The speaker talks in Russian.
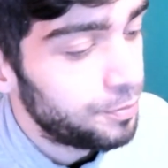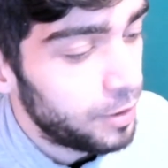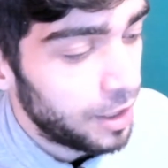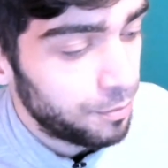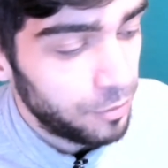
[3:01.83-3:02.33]

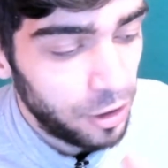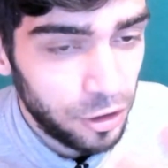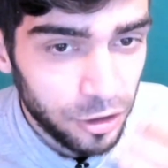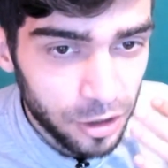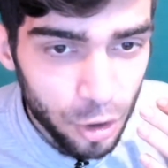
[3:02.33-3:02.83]
прям
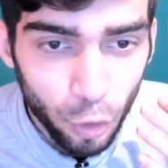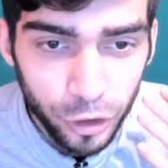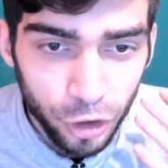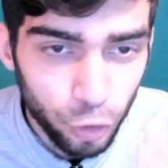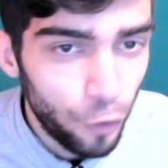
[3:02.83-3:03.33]

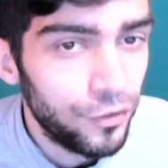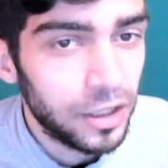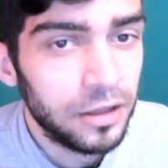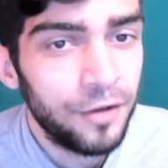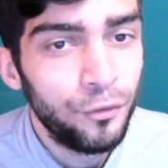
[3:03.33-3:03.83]
какой-то новой
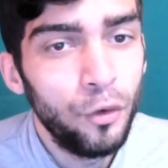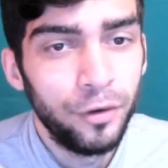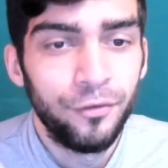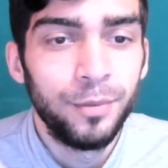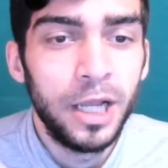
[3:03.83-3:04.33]
главой
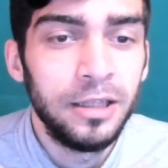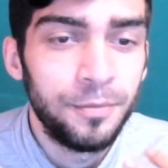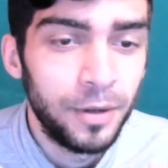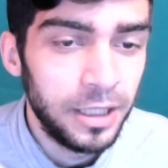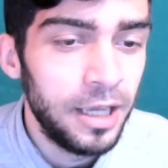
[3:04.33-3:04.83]
в плане
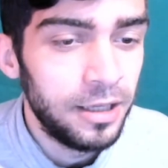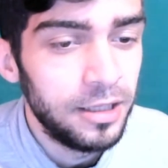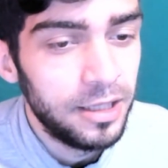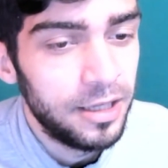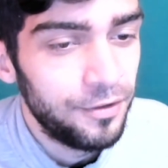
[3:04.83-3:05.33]
по ней
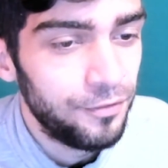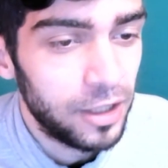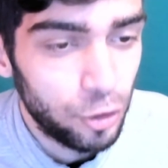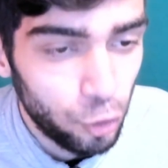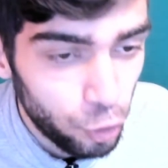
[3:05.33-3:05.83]
и
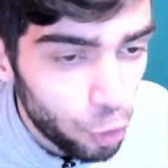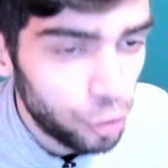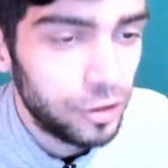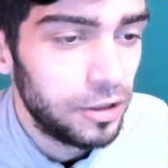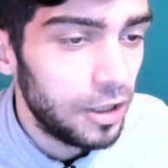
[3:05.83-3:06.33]

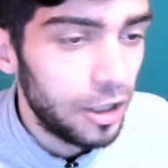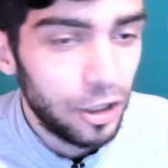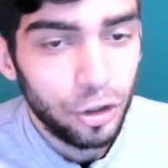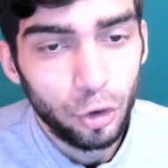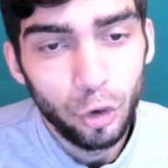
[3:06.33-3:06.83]
вернет
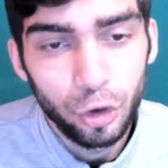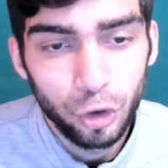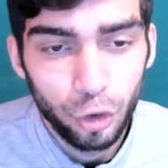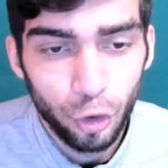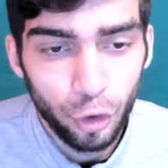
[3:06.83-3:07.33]
то,
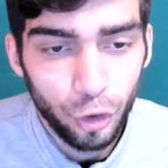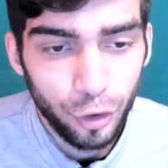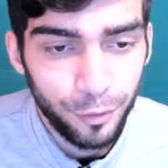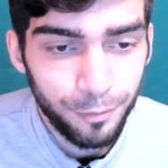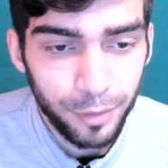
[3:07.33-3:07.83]

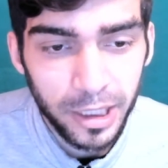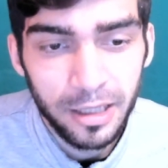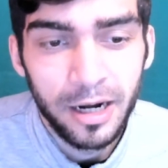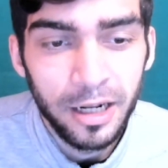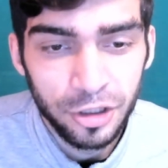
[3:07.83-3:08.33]
что
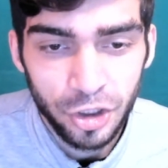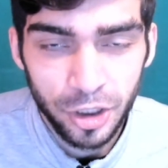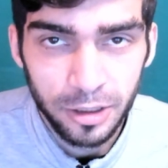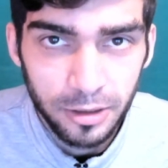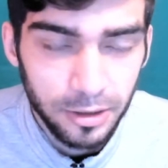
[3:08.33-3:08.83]
было
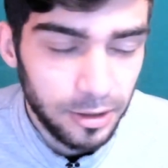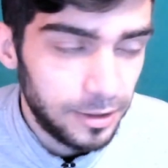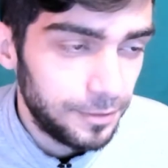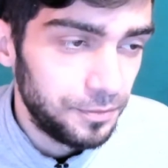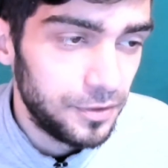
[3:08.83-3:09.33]
раньше.
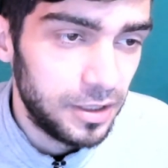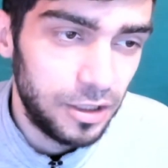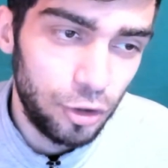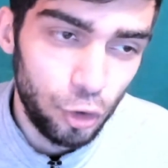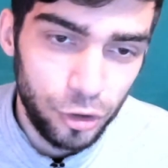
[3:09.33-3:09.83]

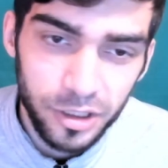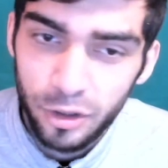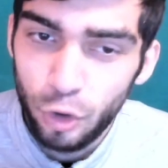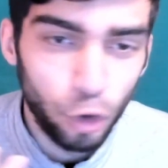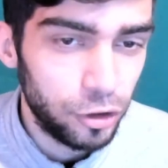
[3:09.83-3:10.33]

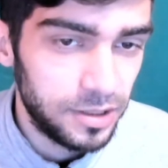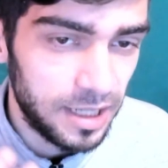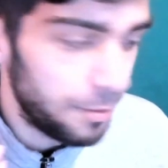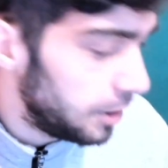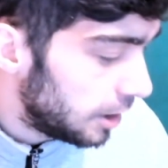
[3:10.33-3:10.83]
Тот
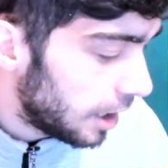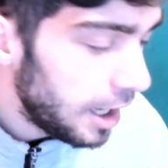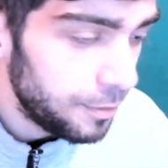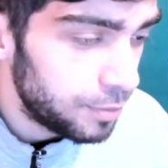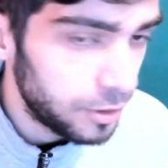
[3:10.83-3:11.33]
самый
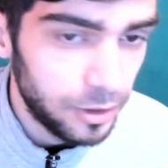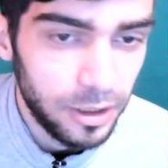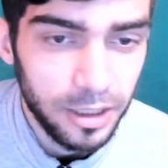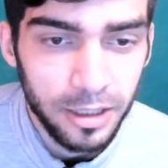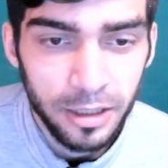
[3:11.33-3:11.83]
хайп
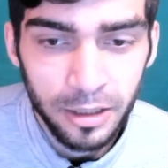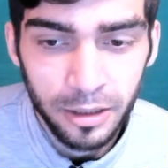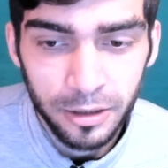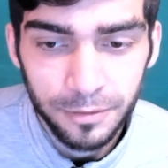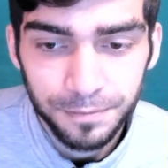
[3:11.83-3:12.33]

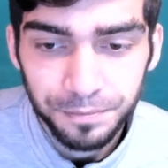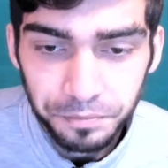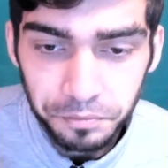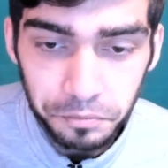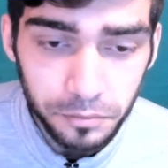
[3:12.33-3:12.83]
и
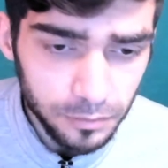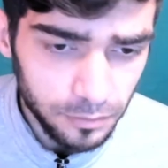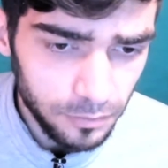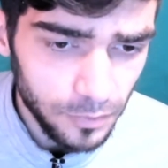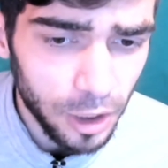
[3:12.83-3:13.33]

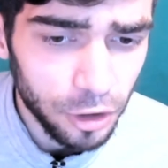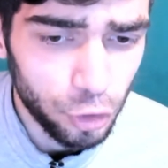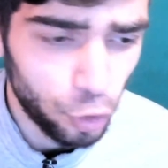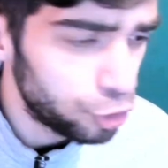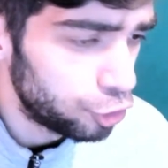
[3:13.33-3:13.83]

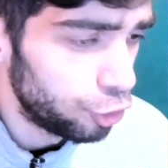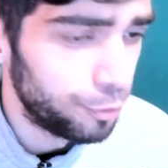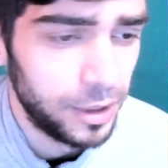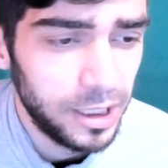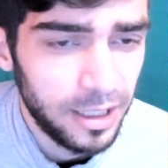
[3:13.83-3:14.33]
то, что
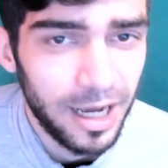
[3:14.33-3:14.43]
мы